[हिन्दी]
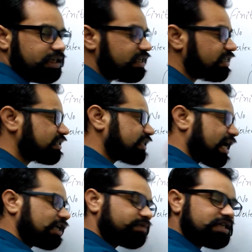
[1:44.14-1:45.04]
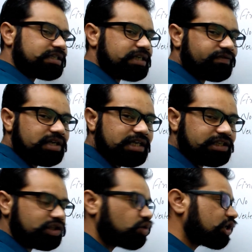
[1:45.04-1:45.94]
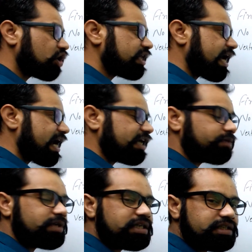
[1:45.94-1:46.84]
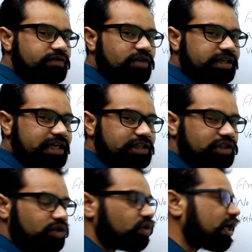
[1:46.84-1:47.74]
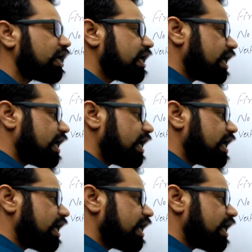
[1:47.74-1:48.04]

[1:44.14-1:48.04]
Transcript: है कि स्टार्ट भी किसी वर्टेक्स से होगा और एंड भी किसी वर्टेक्स से होगा